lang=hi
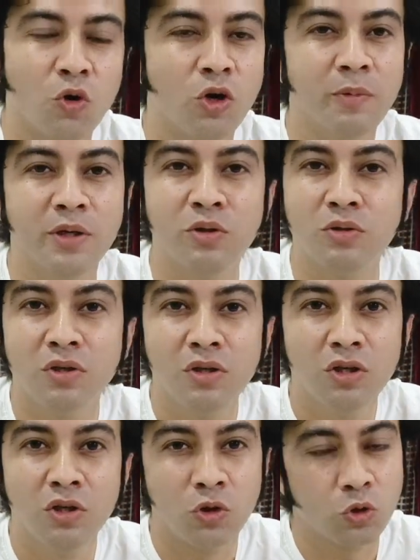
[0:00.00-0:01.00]
कोई भी
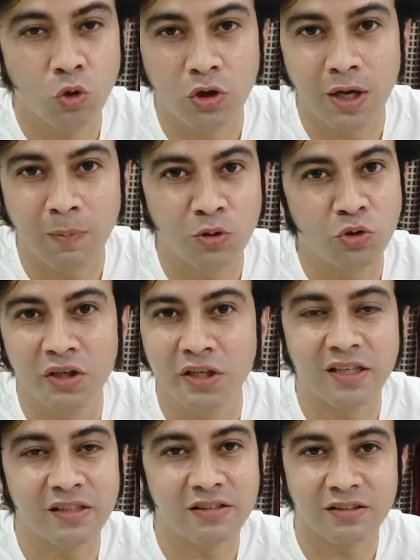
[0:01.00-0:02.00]
दुख आपको दुखी
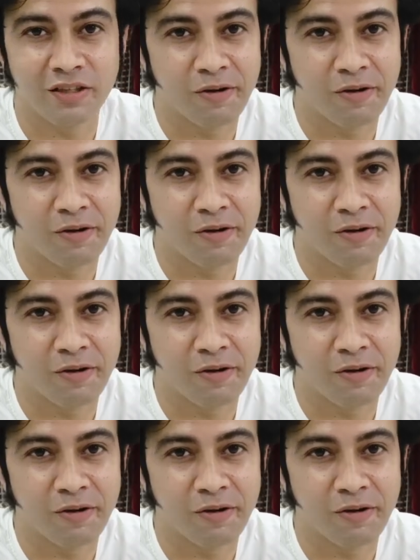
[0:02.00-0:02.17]
नहीं कर सकता